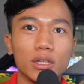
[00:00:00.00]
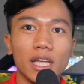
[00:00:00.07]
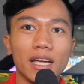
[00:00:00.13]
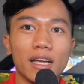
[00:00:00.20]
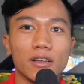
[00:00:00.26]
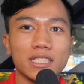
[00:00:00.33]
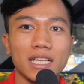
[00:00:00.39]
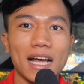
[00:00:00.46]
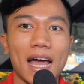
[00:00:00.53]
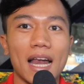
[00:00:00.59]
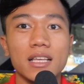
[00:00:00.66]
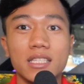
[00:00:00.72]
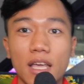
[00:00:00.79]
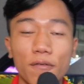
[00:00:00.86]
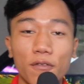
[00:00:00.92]
tinh thì nó sẽ khá
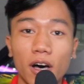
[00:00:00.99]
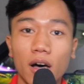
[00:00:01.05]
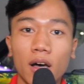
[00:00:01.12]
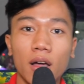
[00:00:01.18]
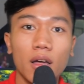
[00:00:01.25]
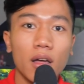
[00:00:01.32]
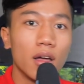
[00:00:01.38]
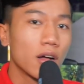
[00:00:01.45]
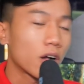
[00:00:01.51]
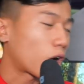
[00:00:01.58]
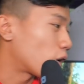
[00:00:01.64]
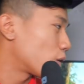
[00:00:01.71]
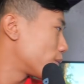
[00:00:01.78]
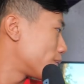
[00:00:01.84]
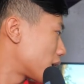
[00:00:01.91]
là dễ vỡ
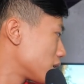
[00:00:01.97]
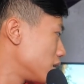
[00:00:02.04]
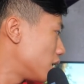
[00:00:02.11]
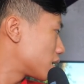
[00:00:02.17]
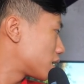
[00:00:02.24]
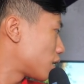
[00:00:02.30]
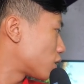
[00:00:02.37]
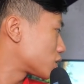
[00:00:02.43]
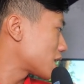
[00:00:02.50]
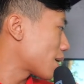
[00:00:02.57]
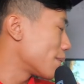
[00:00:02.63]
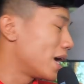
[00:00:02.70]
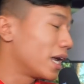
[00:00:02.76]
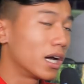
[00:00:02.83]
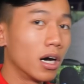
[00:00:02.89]
còn bằng nhựa thì nó sẽ
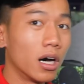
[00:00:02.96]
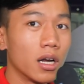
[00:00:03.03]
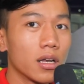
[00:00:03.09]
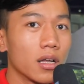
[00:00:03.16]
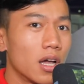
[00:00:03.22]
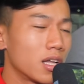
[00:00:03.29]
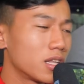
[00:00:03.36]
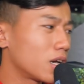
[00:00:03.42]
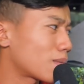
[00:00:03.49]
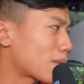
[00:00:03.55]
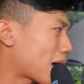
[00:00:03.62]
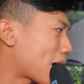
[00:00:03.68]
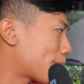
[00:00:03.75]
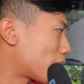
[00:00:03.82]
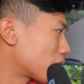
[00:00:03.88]
là bền hơn nhưng
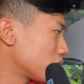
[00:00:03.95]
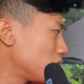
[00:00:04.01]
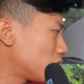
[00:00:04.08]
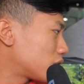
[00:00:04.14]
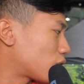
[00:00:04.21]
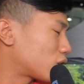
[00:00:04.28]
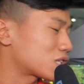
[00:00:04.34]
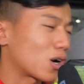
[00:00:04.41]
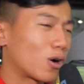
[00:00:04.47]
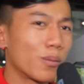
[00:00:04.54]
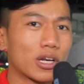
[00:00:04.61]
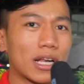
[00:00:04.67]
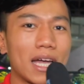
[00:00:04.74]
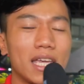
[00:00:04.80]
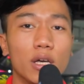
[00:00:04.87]
mà bằng nhựa thì nó sẽ có
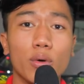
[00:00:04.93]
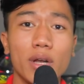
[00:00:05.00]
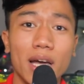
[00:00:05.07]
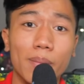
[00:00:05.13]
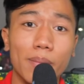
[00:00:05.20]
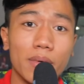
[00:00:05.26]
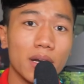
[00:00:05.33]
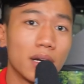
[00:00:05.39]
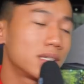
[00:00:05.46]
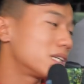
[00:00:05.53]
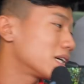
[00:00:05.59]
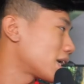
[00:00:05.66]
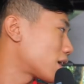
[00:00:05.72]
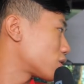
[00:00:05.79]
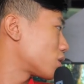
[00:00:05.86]
một cái yếu điểm đấy
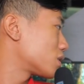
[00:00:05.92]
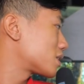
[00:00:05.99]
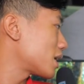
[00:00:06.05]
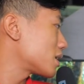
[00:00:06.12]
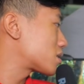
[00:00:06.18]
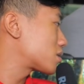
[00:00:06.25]
chính là nó dễ